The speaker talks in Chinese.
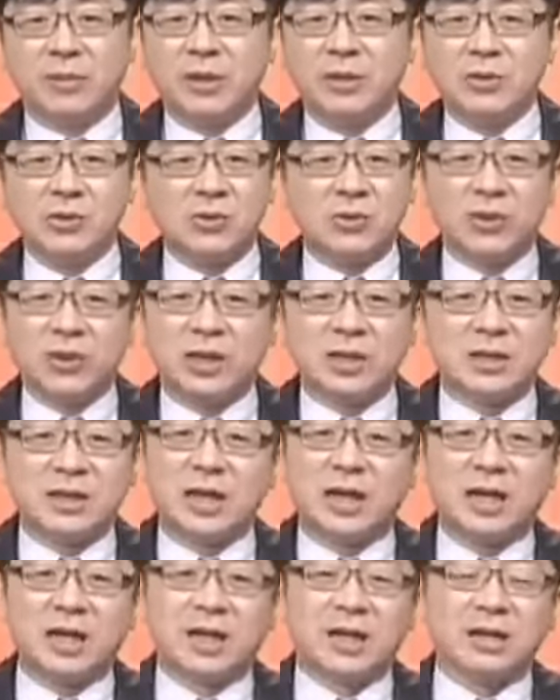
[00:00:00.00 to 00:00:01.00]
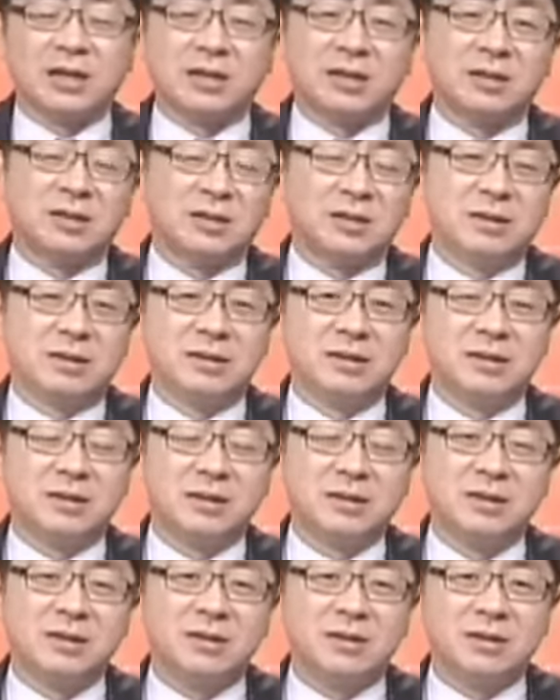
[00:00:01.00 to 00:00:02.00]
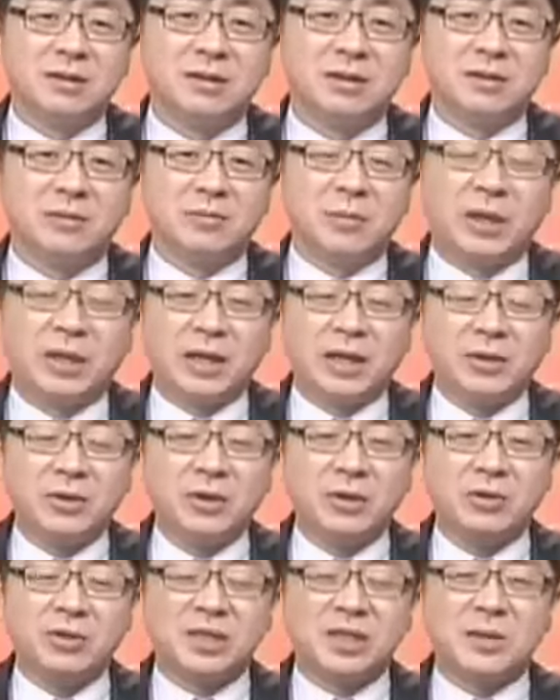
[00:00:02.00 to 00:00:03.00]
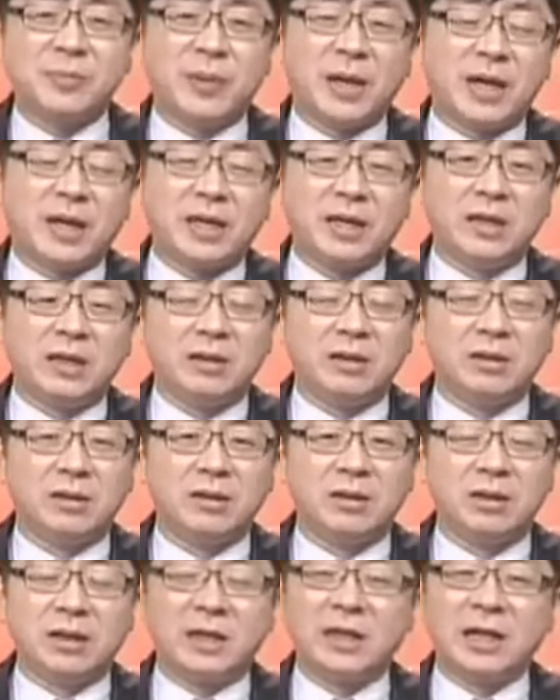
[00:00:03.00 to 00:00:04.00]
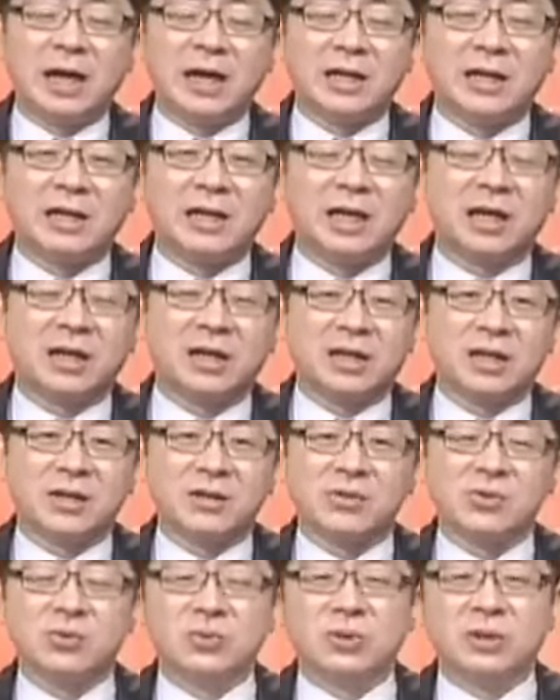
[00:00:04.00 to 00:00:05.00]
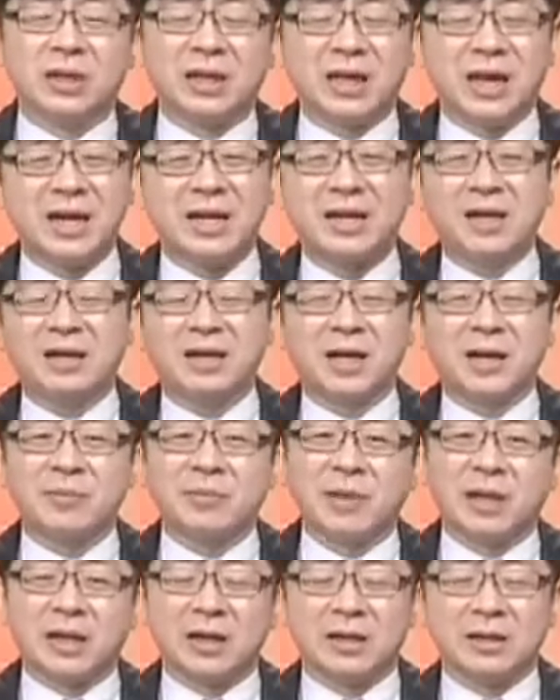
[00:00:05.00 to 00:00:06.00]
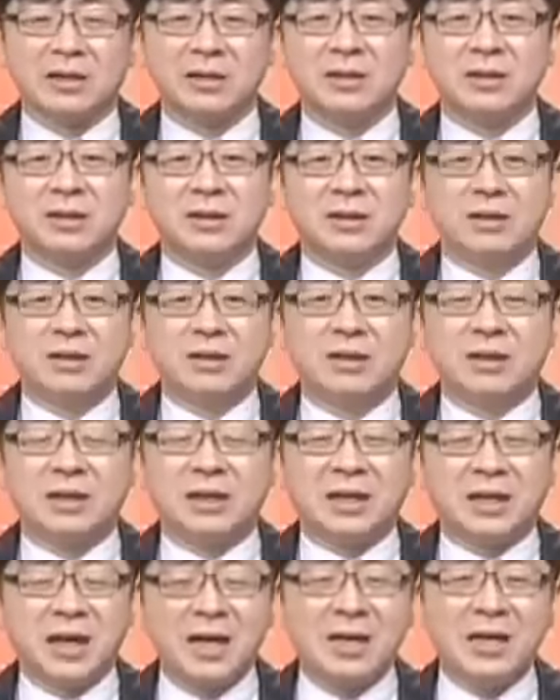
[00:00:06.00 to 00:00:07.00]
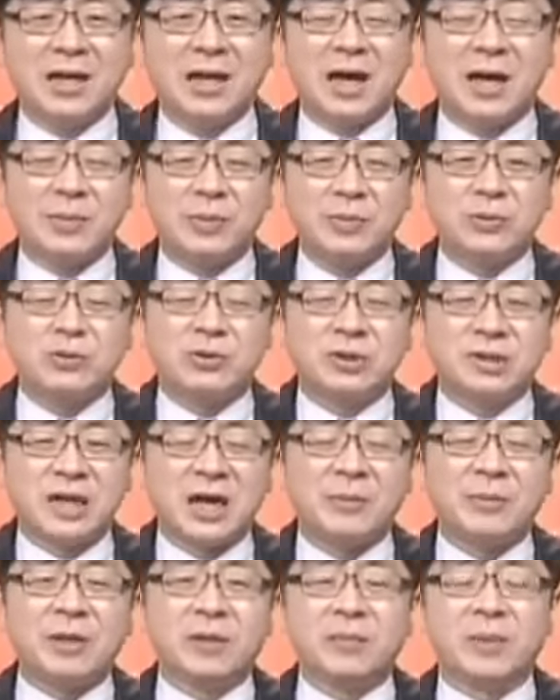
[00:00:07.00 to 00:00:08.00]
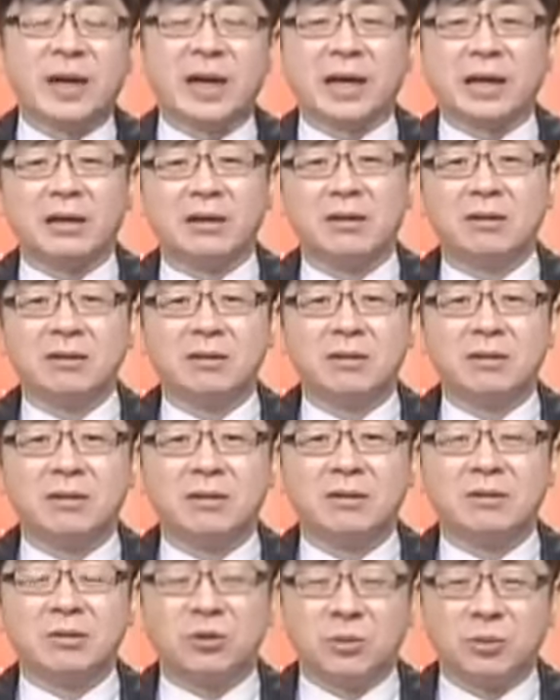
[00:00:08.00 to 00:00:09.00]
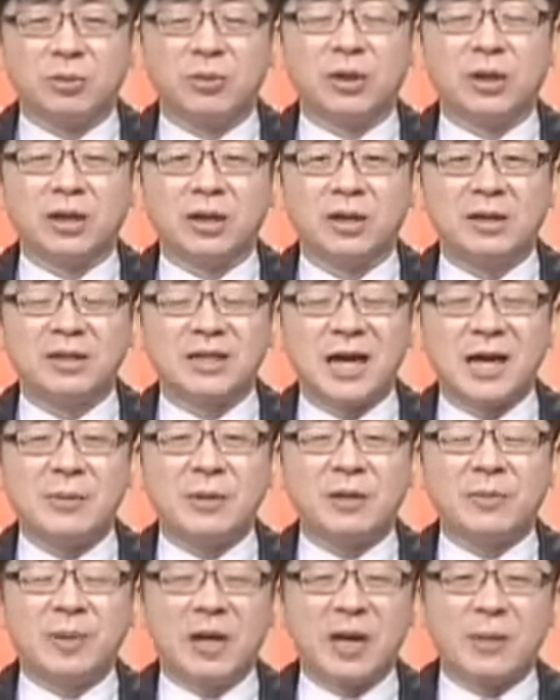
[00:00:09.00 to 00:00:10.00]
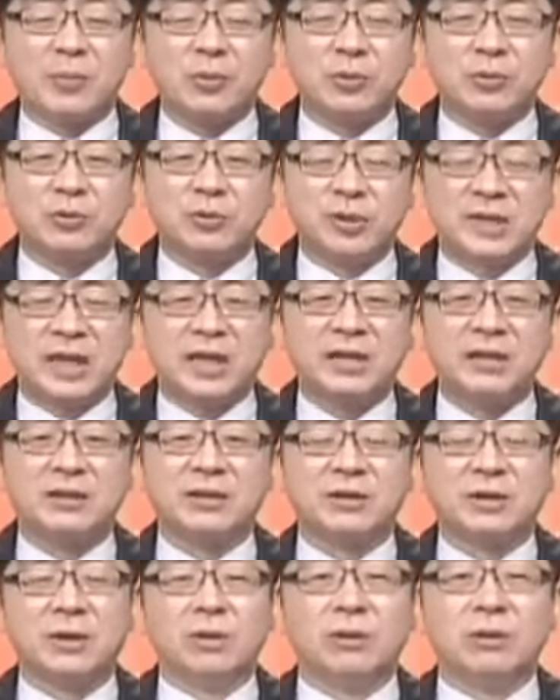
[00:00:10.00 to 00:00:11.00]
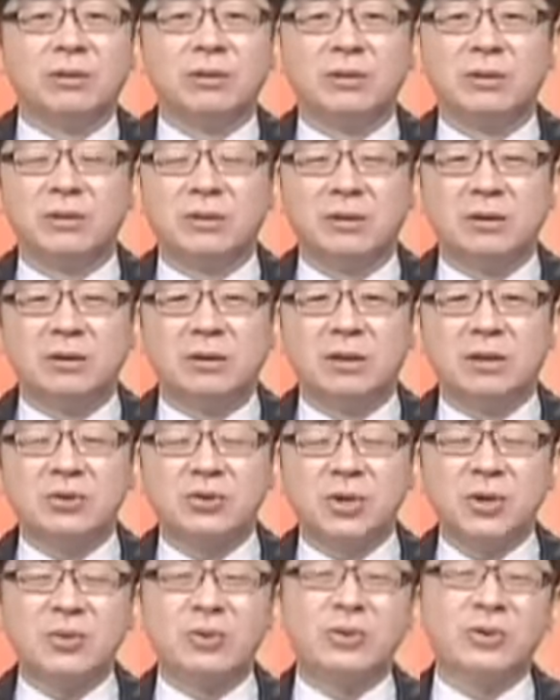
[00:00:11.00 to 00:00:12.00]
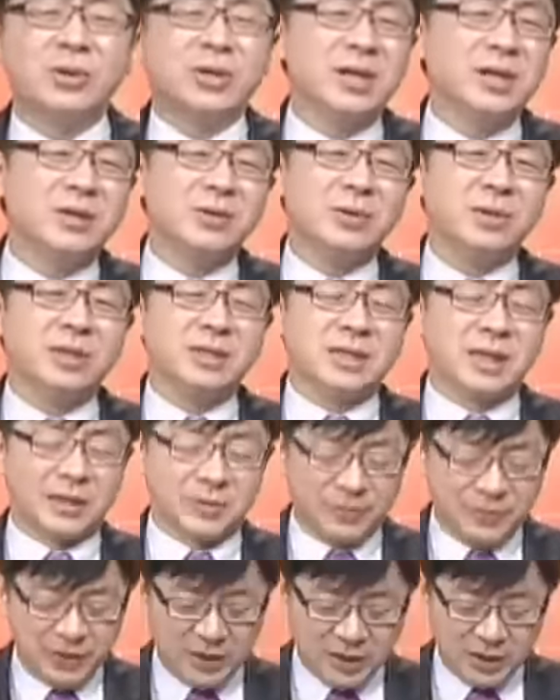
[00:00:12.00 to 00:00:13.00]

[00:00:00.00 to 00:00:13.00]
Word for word: 没有所谓的价量，每天都六七百亿，你哪来的量？你告诉我，你看量干嘛？你看量还不如去猜名牌，对不对？猜名牌不如去签乐透。所以我会跟各位讲，